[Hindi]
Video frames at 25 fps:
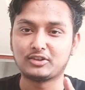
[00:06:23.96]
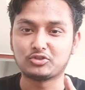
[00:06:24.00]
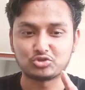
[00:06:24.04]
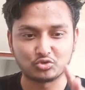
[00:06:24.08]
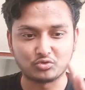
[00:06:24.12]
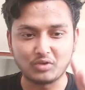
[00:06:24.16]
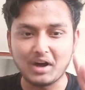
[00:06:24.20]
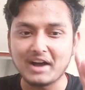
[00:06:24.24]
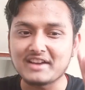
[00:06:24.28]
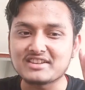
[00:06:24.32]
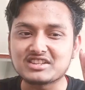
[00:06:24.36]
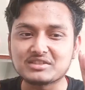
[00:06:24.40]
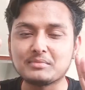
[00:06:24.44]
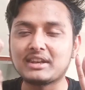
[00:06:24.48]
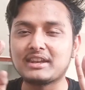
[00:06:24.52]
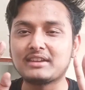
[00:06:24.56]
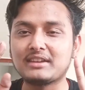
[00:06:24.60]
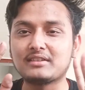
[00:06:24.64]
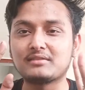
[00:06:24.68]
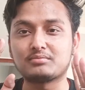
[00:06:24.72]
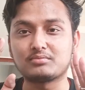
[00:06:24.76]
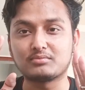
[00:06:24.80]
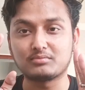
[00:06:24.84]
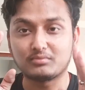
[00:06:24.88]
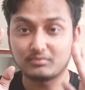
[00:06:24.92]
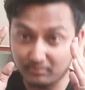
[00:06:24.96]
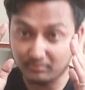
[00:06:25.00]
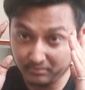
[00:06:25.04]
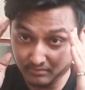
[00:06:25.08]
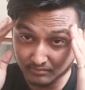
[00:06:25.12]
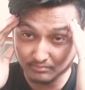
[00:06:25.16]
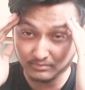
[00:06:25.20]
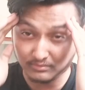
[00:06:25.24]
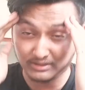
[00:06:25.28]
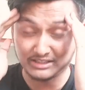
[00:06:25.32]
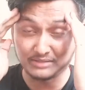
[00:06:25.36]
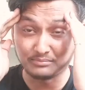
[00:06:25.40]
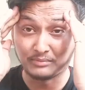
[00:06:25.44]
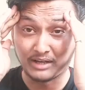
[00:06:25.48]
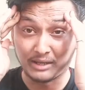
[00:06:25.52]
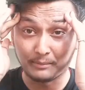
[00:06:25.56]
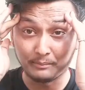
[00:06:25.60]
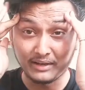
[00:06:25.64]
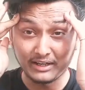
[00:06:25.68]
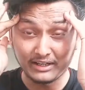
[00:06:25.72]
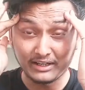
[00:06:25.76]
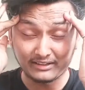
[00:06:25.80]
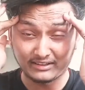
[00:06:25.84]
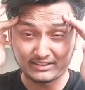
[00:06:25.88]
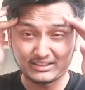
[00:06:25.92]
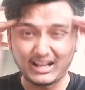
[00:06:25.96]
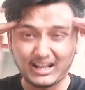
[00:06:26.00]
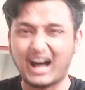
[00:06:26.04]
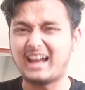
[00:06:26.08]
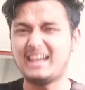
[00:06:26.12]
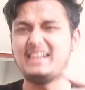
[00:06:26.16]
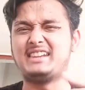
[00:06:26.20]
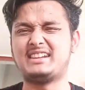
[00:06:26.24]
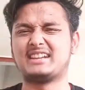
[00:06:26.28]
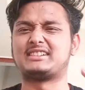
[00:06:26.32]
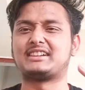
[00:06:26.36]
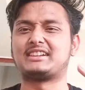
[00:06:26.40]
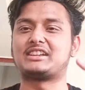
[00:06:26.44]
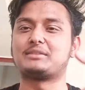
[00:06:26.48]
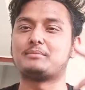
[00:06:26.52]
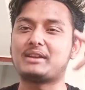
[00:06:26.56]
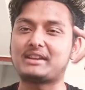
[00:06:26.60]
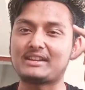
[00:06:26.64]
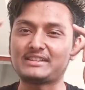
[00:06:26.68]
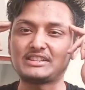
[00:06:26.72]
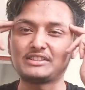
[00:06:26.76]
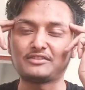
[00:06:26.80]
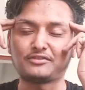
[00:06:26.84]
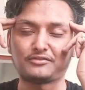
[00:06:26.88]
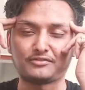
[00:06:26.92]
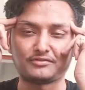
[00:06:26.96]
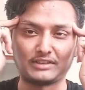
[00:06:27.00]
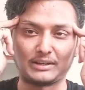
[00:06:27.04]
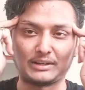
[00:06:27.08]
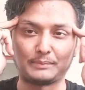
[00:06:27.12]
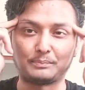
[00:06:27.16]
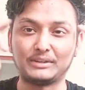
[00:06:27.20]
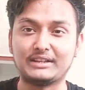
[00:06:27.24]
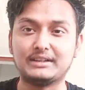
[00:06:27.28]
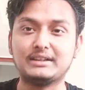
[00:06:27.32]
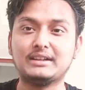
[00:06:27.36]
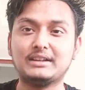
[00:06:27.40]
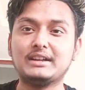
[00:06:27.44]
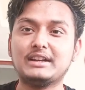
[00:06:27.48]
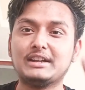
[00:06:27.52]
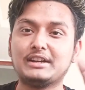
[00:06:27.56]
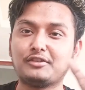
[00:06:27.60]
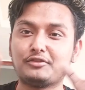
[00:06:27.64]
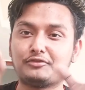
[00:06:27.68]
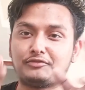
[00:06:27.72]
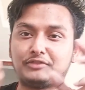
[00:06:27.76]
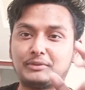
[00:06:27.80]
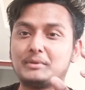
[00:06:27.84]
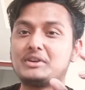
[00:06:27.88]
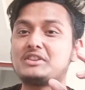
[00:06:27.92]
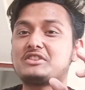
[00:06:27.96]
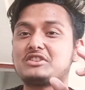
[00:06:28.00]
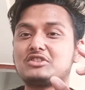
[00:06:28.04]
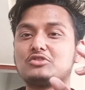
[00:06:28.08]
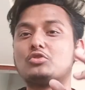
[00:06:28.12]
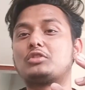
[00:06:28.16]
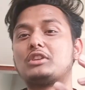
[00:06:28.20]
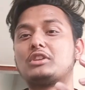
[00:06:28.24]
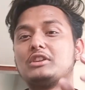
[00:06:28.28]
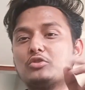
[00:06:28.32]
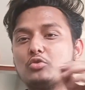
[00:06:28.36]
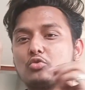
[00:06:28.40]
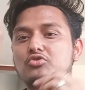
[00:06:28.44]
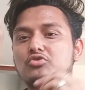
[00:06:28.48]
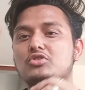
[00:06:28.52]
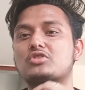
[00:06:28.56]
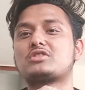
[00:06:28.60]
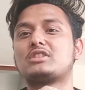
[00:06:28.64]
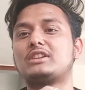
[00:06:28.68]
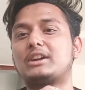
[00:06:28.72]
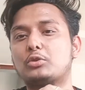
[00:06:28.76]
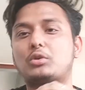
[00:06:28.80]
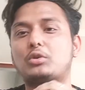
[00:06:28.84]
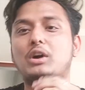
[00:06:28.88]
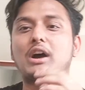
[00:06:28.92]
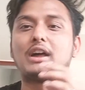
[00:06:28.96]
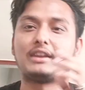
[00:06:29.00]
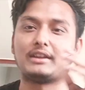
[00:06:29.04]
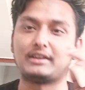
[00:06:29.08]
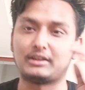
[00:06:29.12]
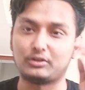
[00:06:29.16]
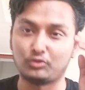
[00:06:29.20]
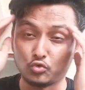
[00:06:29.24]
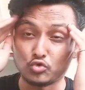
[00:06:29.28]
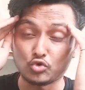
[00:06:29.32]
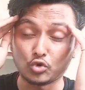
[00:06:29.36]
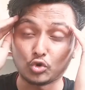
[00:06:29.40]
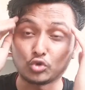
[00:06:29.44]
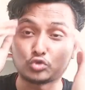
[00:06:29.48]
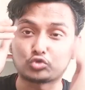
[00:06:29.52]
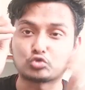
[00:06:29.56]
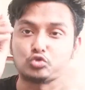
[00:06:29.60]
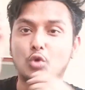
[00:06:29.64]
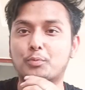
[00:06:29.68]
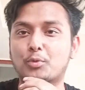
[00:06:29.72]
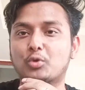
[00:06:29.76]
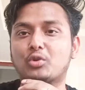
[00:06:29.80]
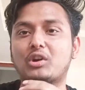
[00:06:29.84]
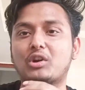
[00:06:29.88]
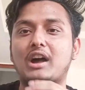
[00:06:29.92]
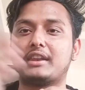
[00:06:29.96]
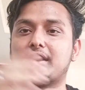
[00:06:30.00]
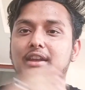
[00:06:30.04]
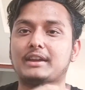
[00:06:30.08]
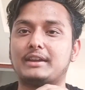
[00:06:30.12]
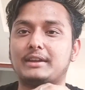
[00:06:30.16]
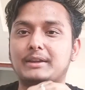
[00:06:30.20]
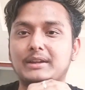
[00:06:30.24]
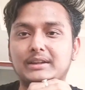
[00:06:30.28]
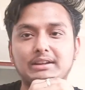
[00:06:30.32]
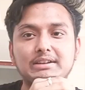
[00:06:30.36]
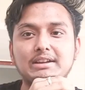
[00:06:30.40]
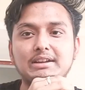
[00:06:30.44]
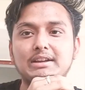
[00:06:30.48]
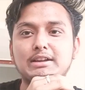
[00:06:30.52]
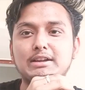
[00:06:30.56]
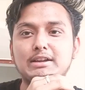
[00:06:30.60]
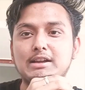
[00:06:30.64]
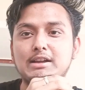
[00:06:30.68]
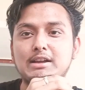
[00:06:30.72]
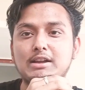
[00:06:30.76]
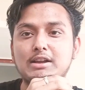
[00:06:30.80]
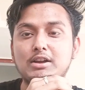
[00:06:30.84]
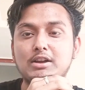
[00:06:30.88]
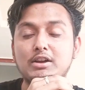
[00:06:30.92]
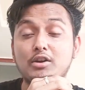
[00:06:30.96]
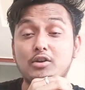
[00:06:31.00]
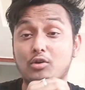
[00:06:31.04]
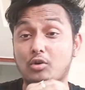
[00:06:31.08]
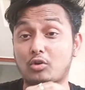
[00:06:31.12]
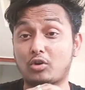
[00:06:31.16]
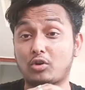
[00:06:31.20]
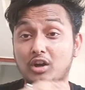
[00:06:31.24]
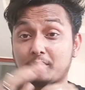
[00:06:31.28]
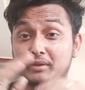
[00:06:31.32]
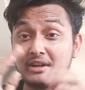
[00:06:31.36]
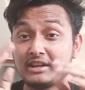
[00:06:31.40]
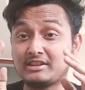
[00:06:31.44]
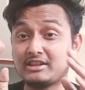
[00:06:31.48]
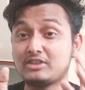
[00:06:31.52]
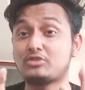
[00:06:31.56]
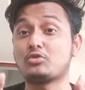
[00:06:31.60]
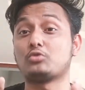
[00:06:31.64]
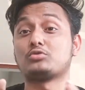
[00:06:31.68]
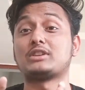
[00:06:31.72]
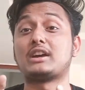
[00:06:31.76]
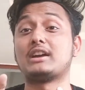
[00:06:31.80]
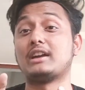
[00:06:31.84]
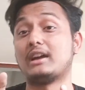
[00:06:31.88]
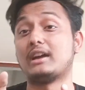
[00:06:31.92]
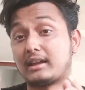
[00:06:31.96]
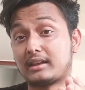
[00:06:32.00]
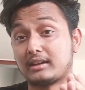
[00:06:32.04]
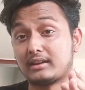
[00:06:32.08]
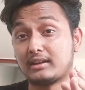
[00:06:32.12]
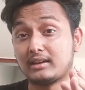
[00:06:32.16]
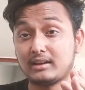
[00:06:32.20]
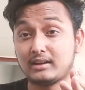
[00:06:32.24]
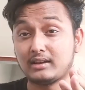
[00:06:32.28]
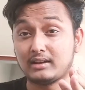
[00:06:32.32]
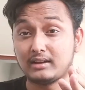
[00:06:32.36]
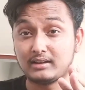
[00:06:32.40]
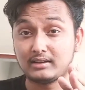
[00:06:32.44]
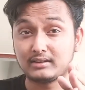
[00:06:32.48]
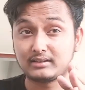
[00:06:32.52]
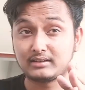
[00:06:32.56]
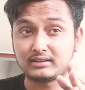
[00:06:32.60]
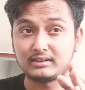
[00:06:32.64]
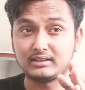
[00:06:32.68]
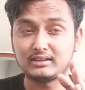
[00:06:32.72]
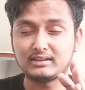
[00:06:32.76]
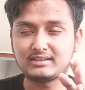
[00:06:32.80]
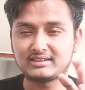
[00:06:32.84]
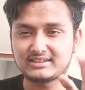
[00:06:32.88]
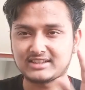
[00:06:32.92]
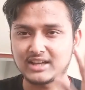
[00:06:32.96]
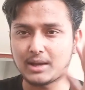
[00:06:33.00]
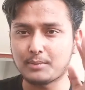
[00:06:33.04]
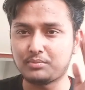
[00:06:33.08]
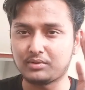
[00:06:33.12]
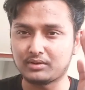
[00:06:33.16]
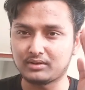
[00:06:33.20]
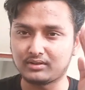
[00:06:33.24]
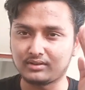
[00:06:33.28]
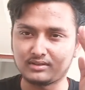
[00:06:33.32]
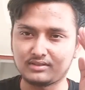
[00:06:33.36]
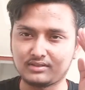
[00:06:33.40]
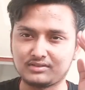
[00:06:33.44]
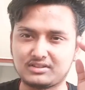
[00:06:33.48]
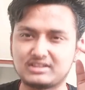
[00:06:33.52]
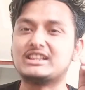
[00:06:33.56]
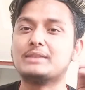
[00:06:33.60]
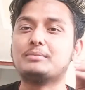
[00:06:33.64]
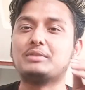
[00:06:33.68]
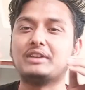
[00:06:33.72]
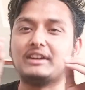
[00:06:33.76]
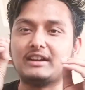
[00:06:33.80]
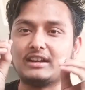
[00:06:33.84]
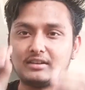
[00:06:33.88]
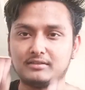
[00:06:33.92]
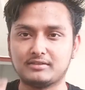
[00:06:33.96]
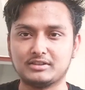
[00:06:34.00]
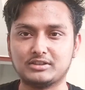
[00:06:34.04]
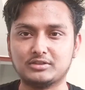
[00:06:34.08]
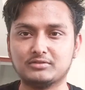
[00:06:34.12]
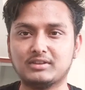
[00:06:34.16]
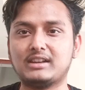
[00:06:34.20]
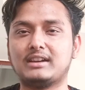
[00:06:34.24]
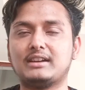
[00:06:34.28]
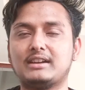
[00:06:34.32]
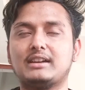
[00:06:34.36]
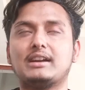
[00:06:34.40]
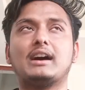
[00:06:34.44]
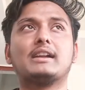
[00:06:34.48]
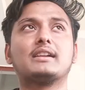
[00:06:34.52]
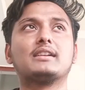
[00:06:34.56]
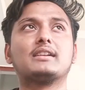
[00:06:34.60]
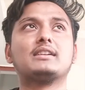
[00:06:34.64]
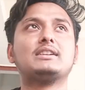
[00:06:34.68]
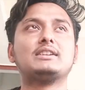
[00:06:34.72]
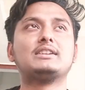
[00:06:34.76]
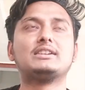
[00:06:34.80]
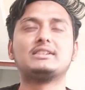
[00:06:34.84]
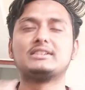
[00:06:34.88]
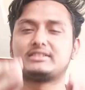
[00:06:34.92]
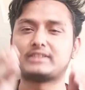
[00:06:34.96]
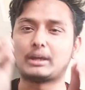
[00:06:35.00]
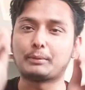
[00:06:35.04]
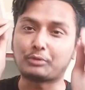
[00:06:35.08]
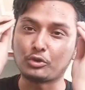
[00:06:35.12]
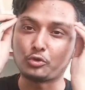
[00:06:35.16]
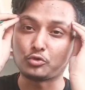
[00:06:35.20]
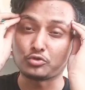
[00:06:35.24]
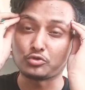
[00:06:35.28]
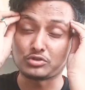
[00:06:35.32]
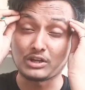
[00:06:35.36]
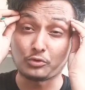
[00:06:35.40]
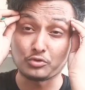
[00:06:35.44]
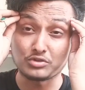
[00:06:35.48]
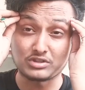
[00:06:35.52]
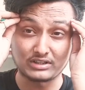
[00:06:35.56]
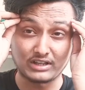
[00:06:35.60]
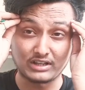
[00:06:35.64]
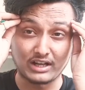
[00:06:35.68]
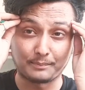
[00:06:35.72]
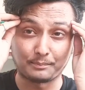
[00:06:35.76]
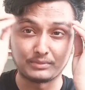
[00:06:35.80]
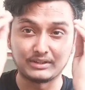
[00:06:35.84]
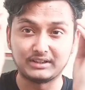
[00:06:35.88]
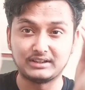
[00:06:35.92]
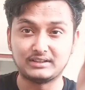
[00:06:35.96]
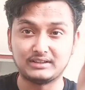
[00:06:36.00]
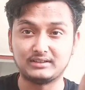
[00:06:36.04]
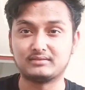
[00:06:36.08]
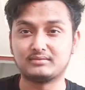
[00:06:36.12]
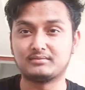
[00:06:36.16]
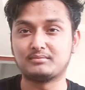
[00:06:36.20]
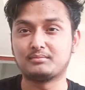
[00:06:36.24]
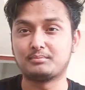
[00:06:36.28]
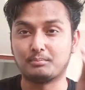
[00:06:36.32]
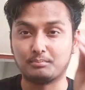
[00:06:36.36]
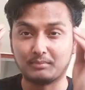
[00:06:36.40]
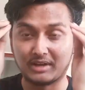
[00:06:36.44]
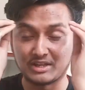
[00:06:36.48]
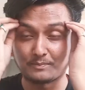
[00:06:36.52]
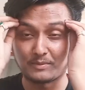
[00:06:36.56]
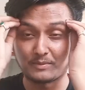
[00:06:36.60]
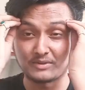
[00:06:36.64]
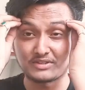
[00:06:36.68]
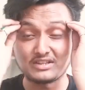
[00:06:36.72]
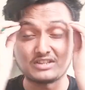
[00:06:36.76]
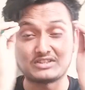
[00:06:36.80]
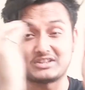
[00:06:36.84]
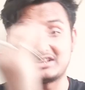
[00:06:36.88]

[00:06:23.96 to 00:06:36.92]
तो वहाँ से मैंने मतलब मन में ठान दिया था कि मैं किसी अपने फेवरेट चीज़ों के लिए दूसरों से लड़ूंगा नहीं दूसरों को थोपूंगा नहीं और मैंने ये सोचा यार कि सब जितने भी इंडिविजुअल हैं यार सबकी कुछ ना कुछ अपनी मनपसंद